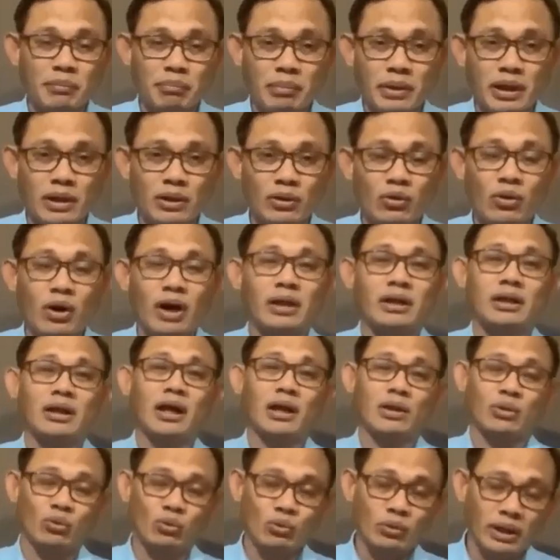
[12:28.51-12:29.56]
Pilipino at
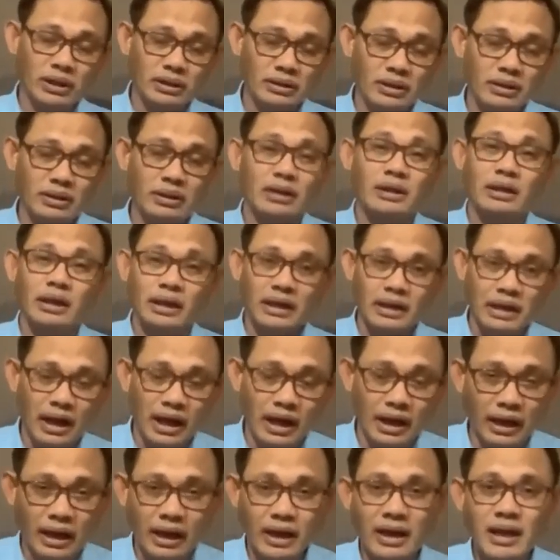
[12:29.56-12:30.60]
katulad din ng
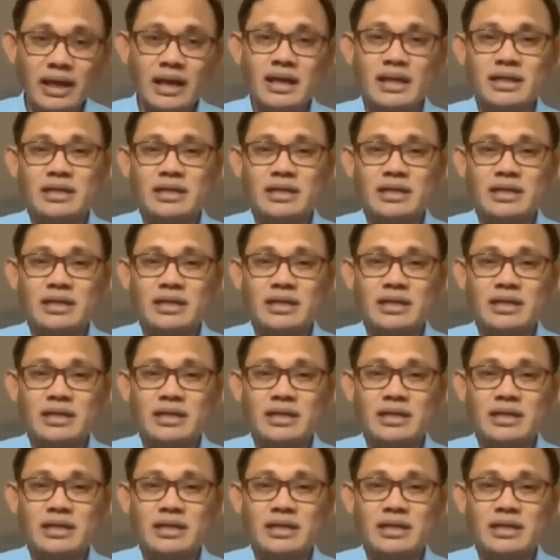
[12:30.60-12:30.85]
nangyari